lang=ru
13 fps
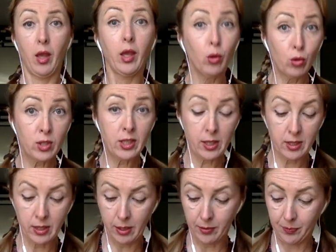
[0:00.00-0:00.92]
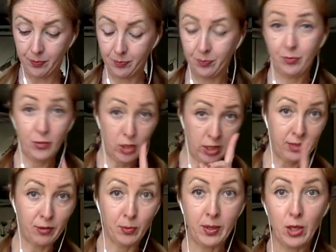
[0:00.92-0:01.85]
И он сказал, сейчас
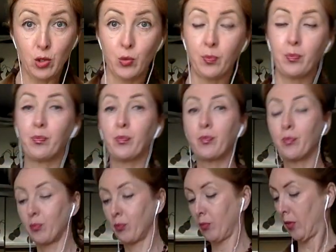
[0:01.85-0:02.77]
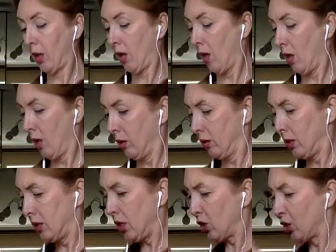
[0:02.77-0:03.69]
я вам покажу.
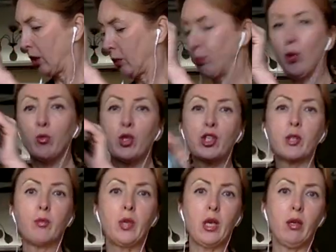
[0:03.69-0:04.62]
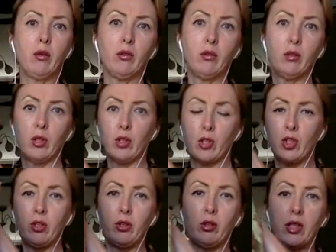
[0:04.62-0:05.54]
Ты знаешь, говорит, помнишь, ты мне
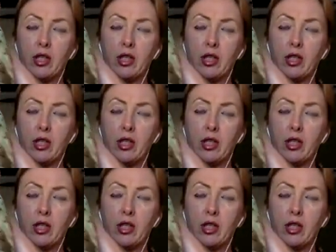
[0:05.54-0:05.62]
шила